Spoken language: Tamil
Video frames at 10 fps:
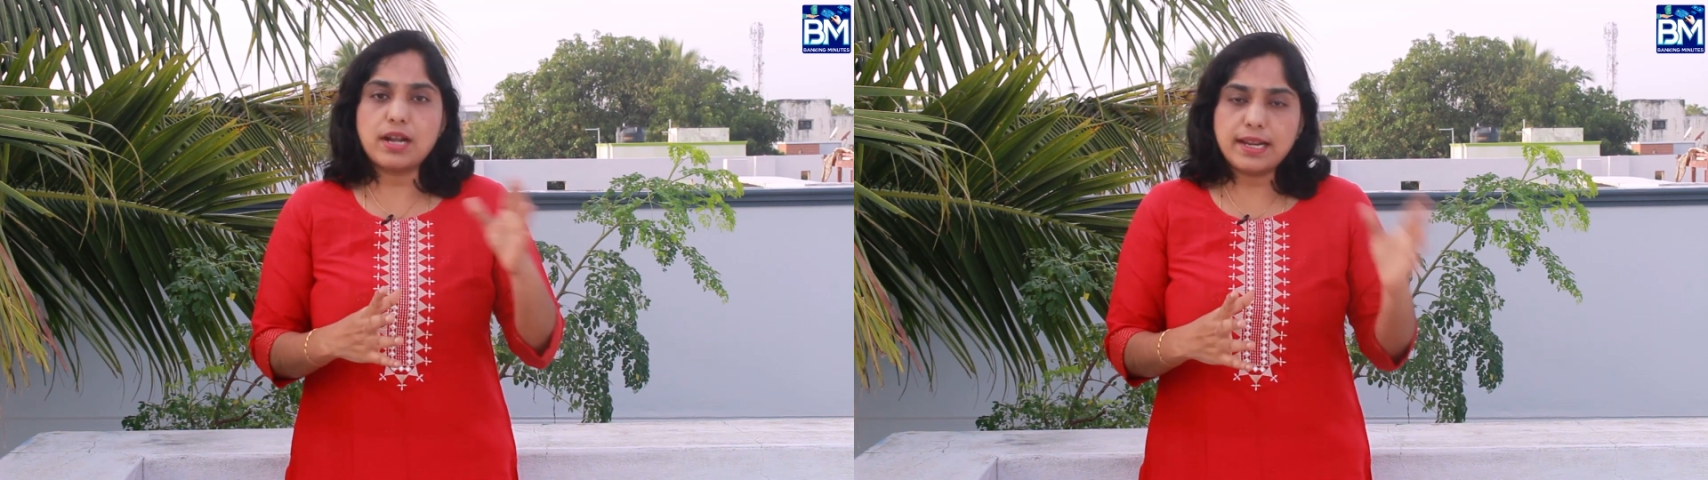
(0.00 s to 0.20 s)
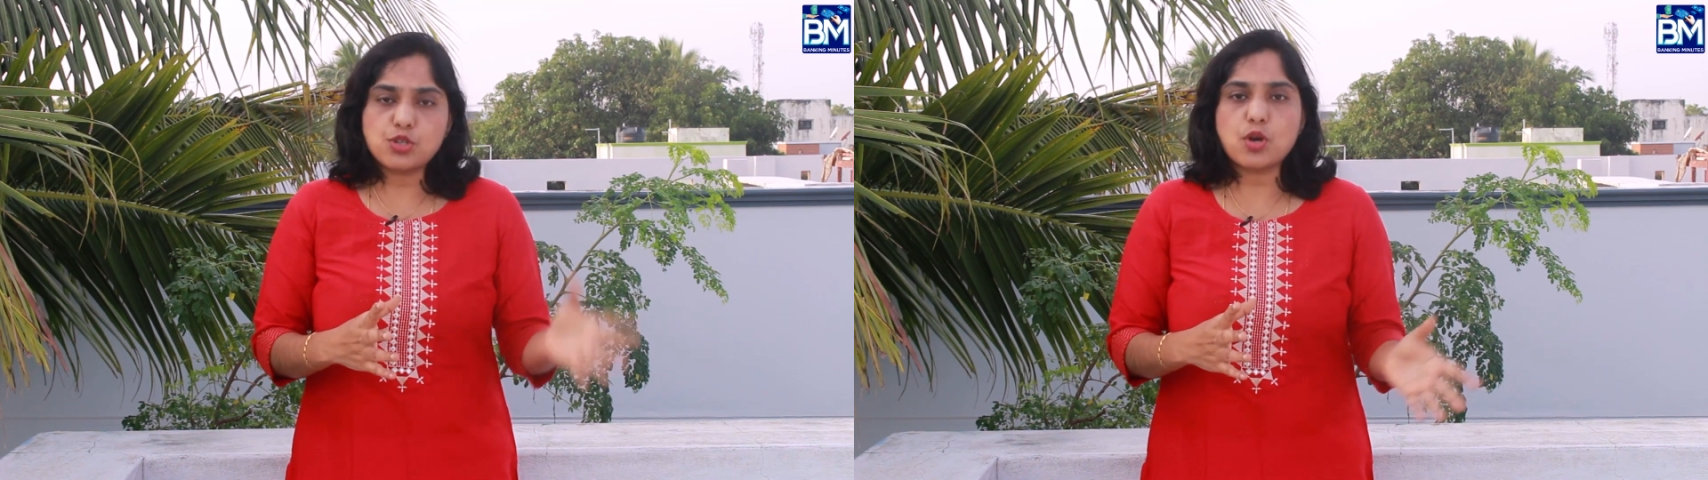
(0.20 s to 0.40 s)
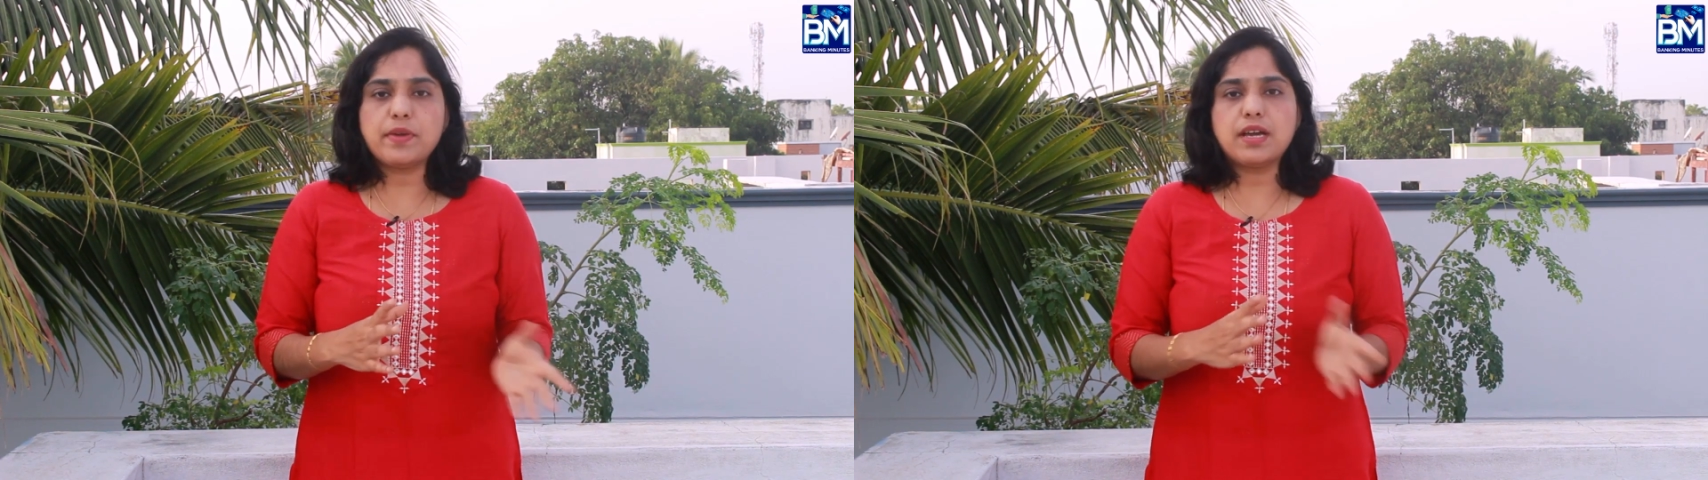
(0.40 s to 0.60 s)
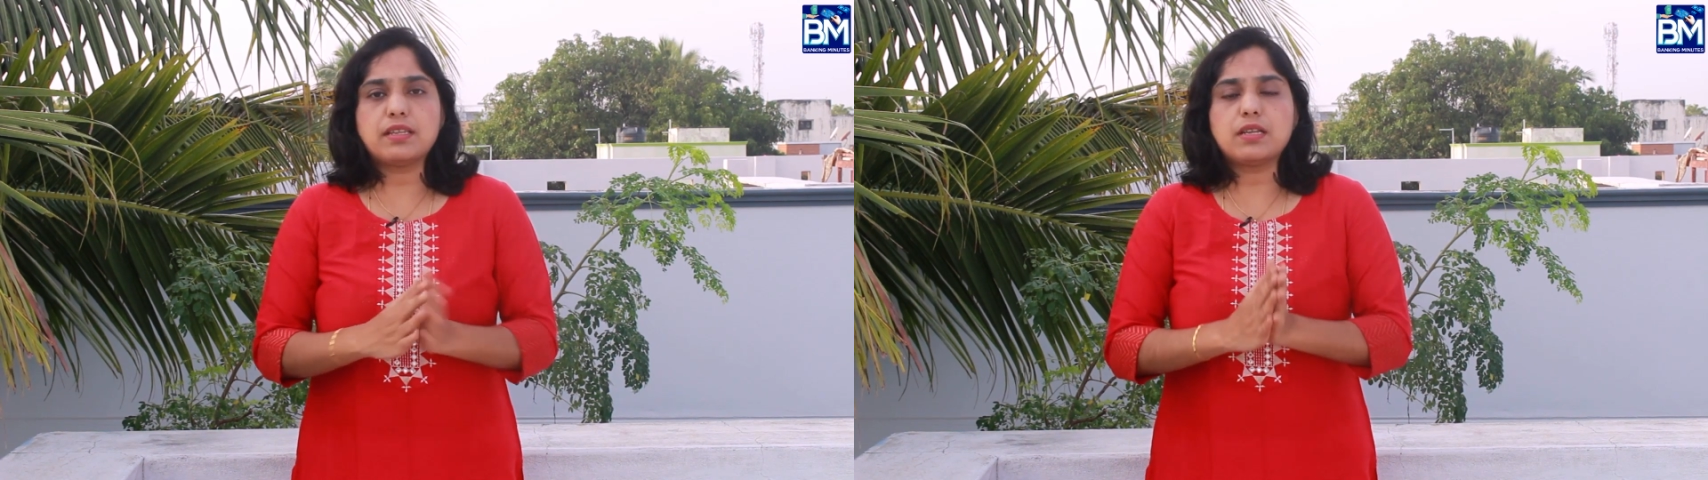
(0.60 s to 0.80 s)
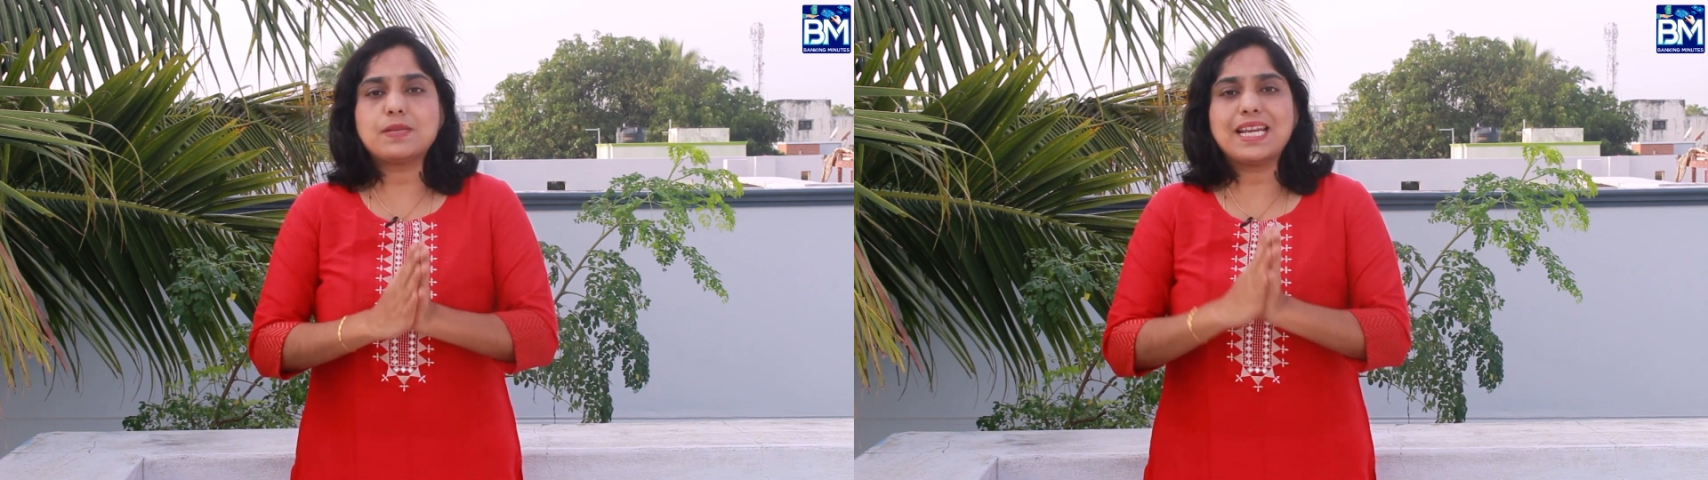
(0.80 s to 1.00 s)
ஆன்லைன் ஷாப்பிங்காக
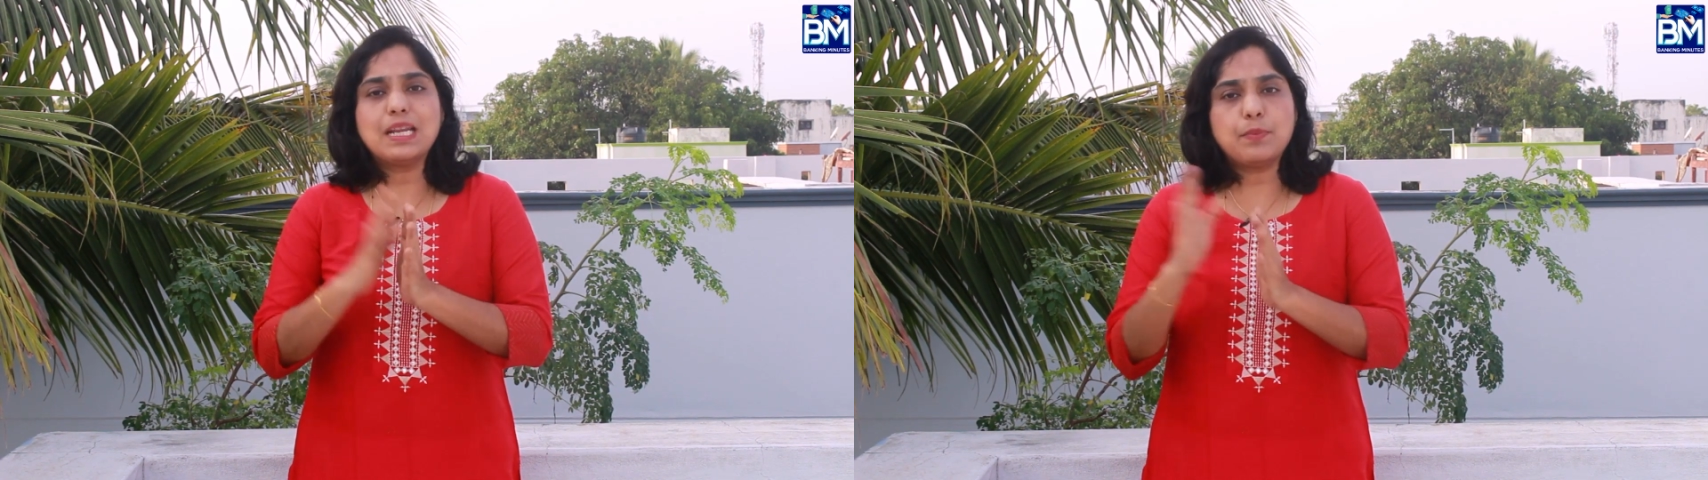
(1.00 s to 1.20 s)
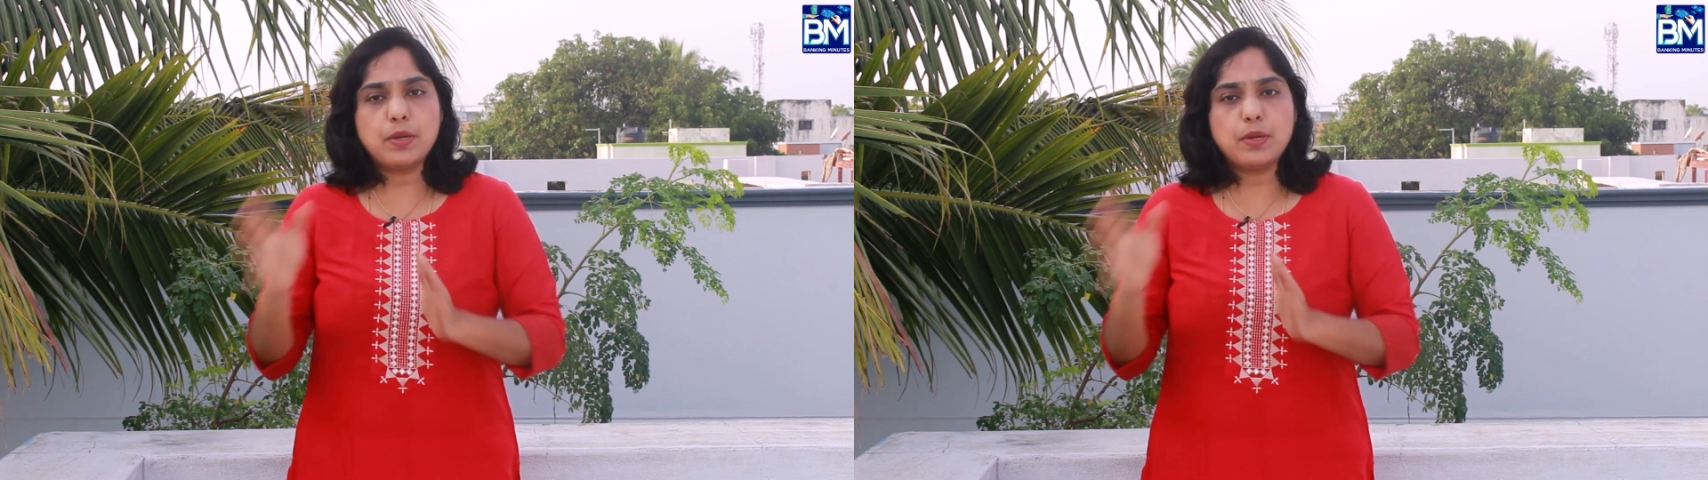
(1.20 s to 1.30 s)
இருந்தாலும் சரி இல்லை